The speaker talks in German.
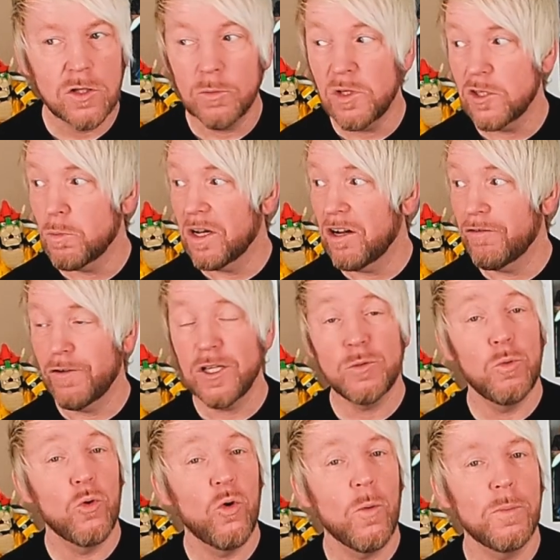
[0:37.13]
zumindest bei der
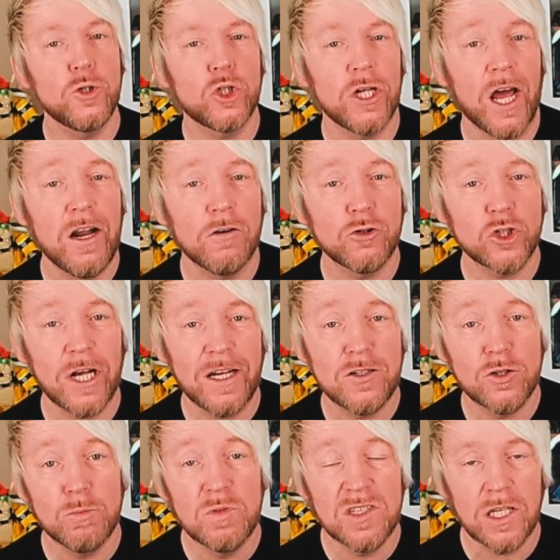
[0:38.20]
Facebook-Gruppe Stein auf Stein
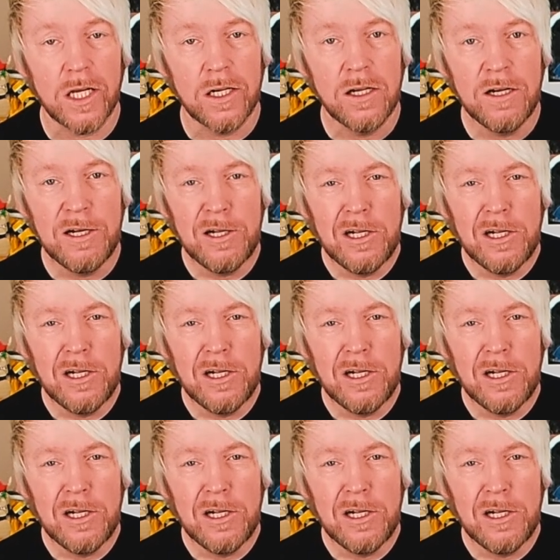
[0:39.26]
zum Ziel.